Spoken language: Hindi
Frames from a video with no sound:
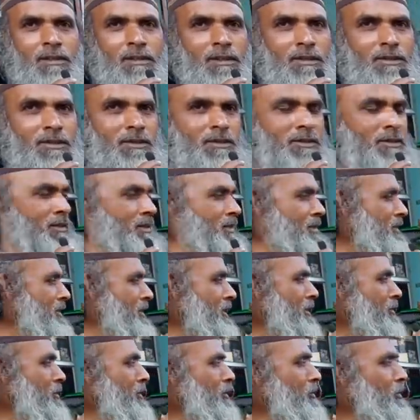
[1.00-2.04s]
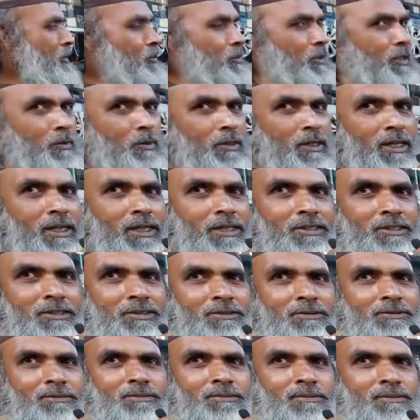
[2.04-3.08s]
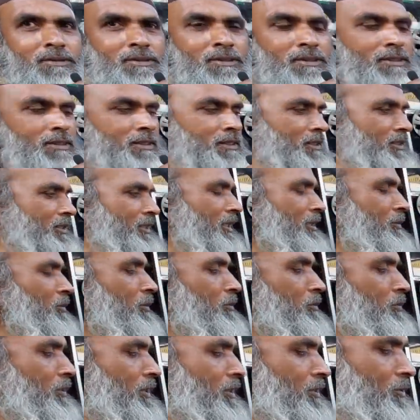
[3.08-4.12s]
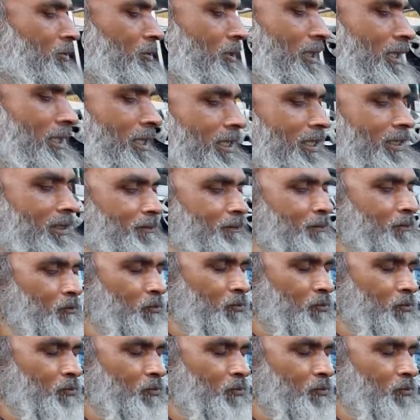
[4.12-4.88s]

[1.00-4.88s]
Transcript: हाँ जी ये हमने बम्फर बनाया जी ये बम्फर जो है